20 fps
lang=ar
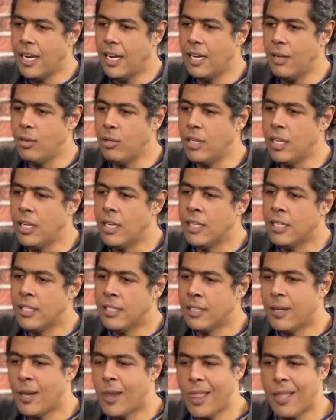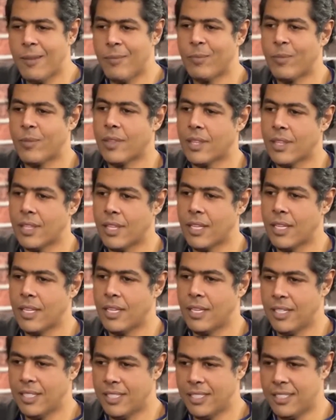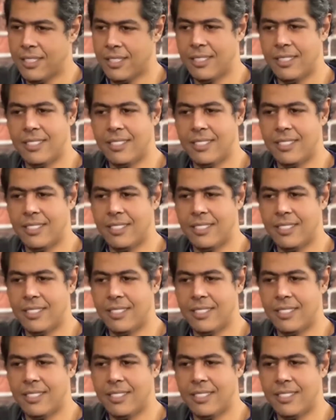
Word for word: مسكر بقول راجل مسكر تاخد الكلمه على بعض